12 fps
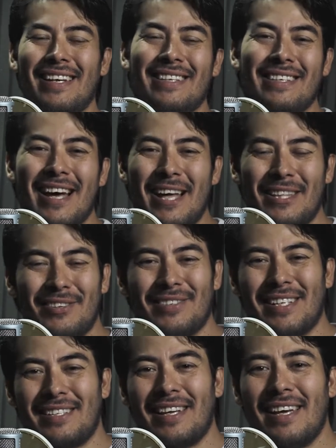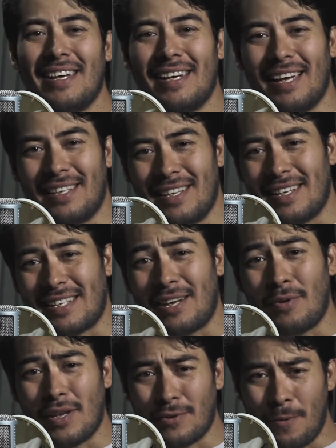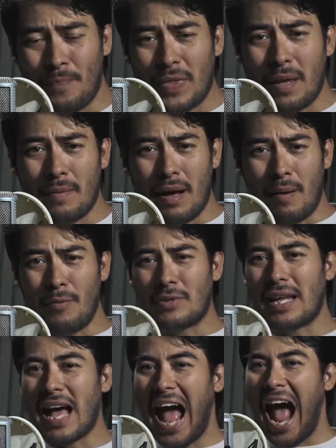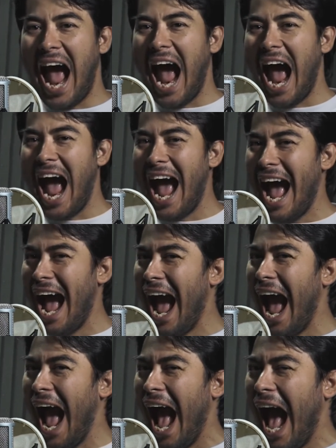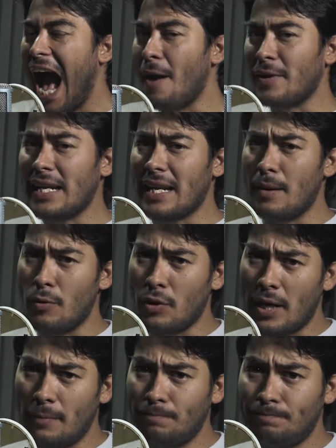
ya, entonces es necesario eso. Vamos abrir la boca.